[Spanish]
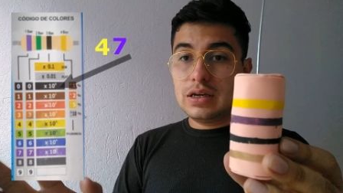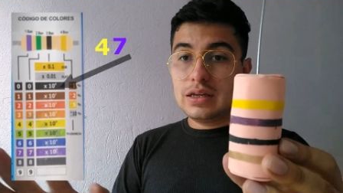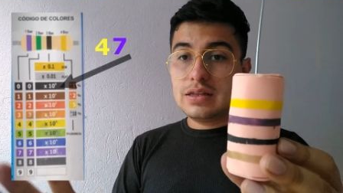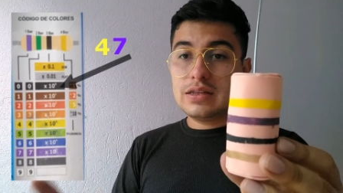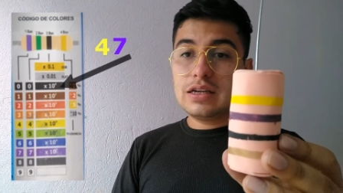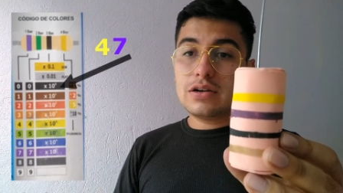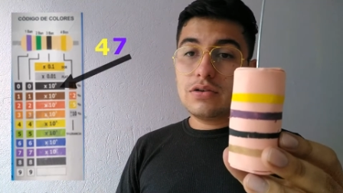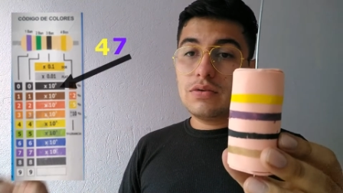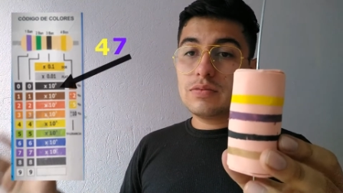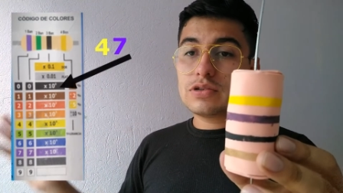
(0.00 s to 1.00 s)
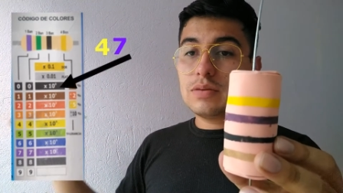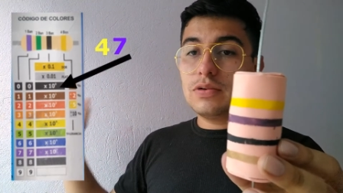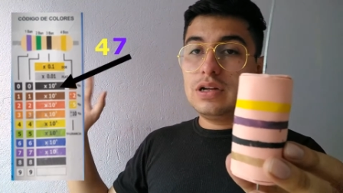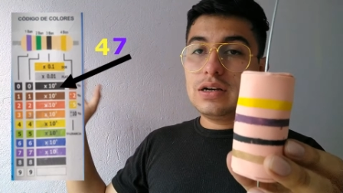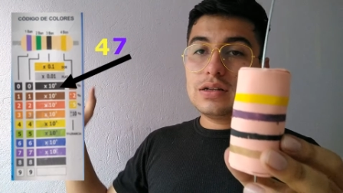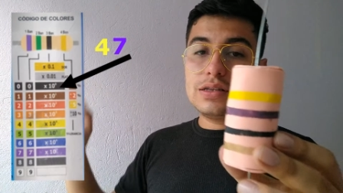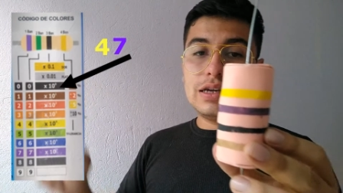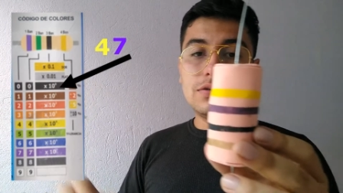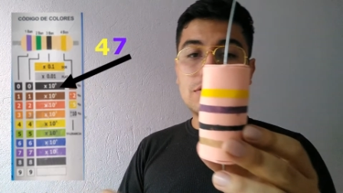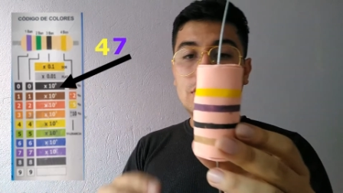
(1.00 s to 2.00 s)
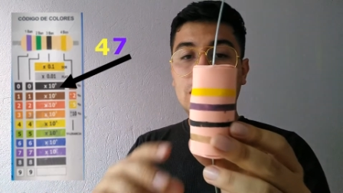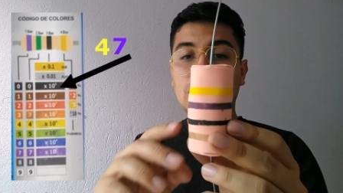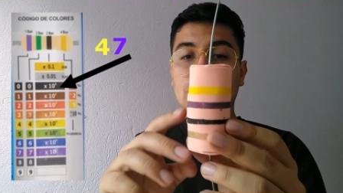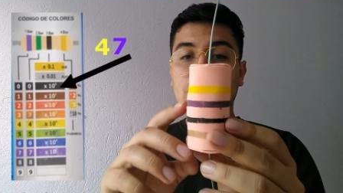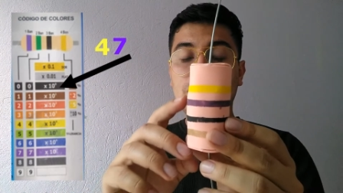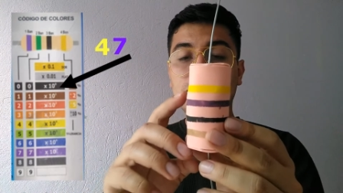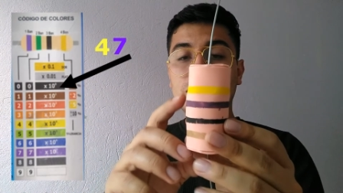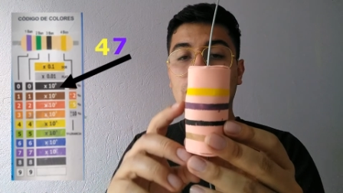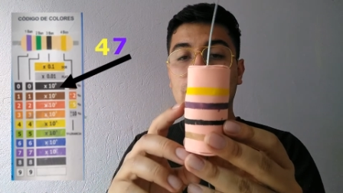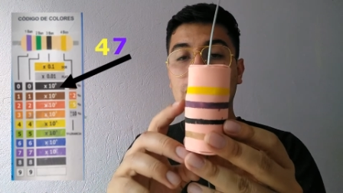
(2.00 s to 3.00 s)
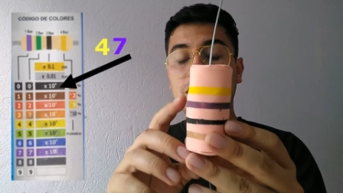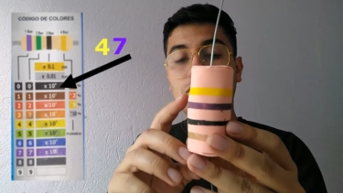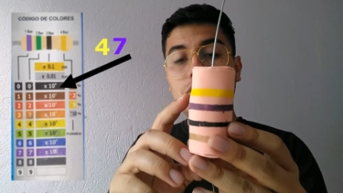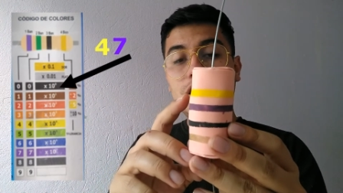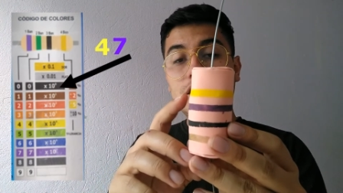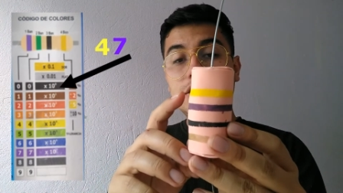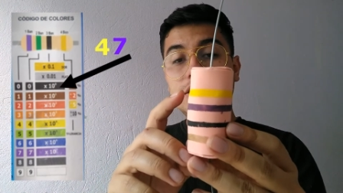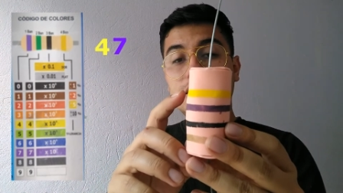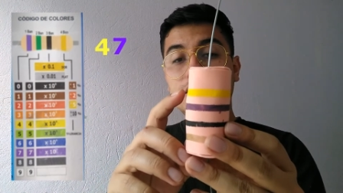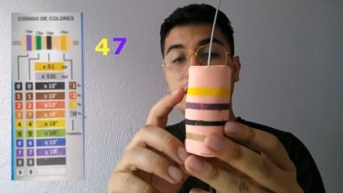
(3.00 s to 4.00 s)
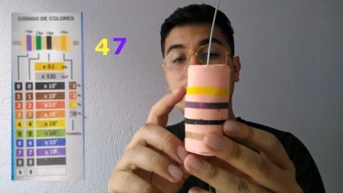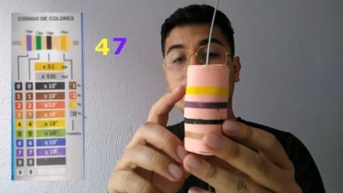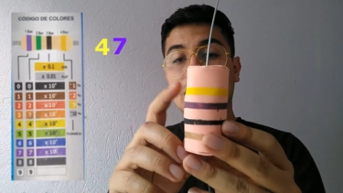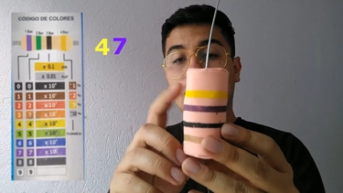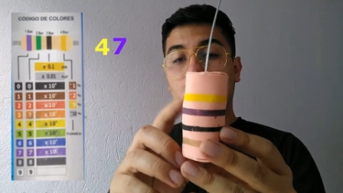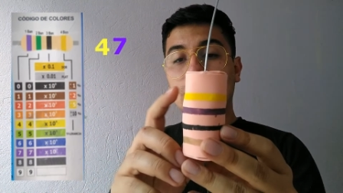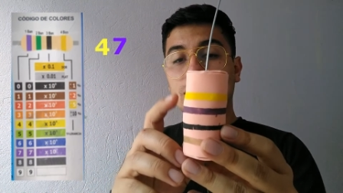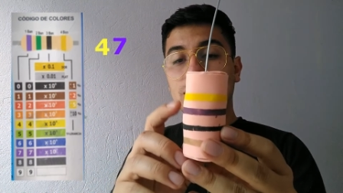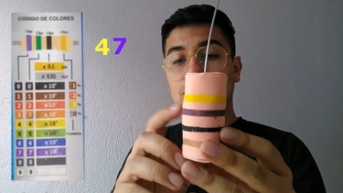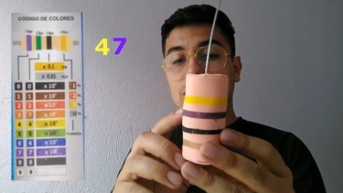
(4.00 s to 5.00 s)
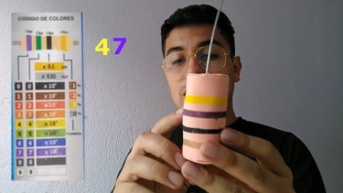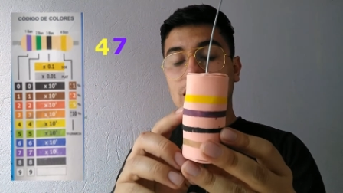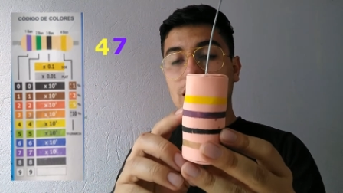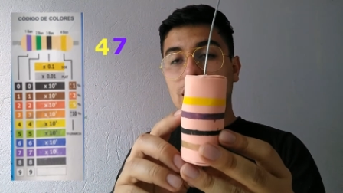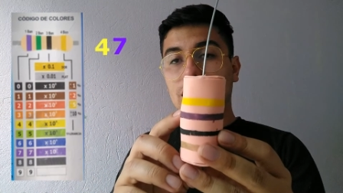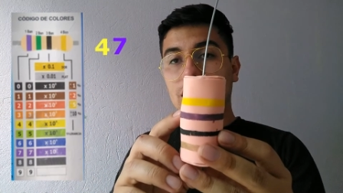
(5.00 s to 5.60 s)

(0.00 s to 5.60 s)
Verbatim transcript: es decir no vamos a poner ceros tenemos aquí una resistencia de 4, 7